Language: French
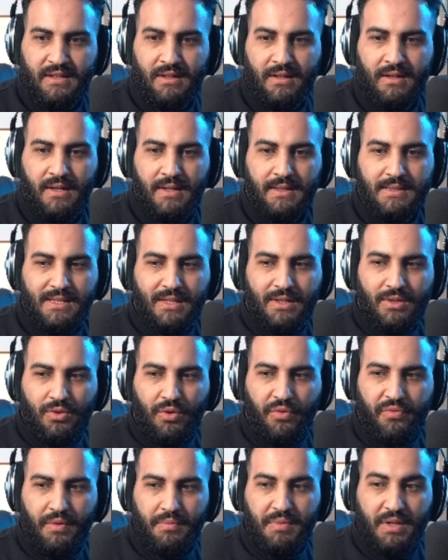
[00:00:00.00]
là
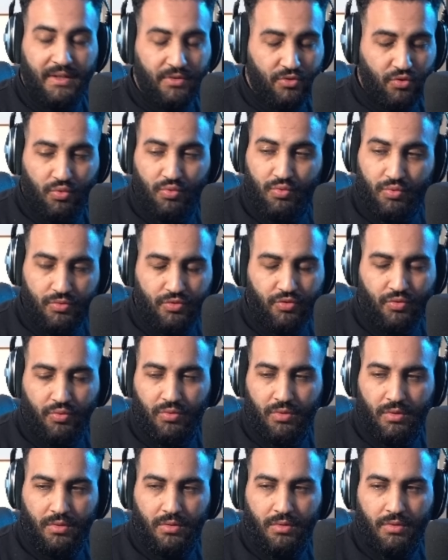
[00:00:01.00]
le fait bien. Et du coup, du
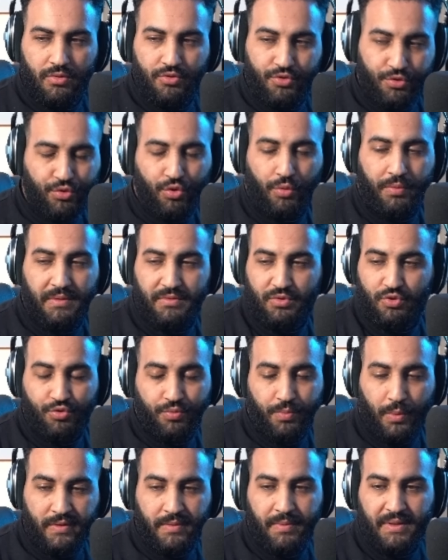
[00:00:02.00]
coup, euh, je suis surpris parce que je
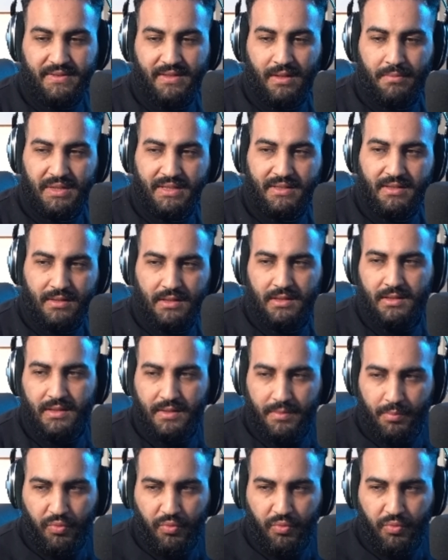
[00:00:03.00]
pensais pas que c'était un mec qui,